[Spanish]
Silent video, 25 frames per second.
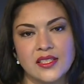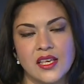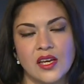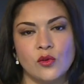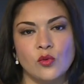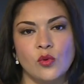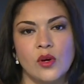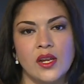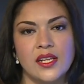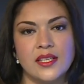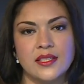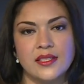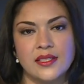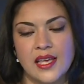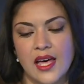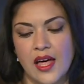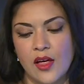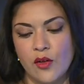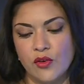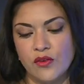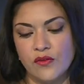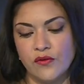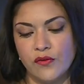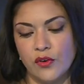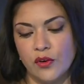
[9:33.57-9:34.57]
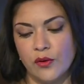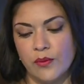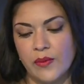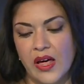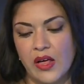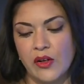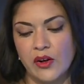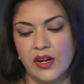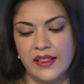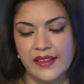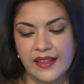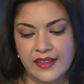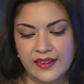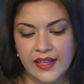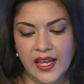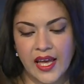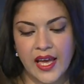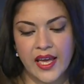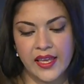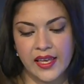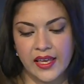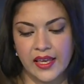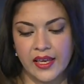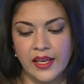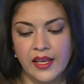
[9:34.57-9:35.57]
actualizado, informado al
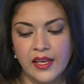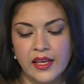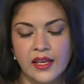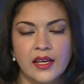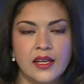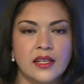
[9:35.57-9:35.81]
detalle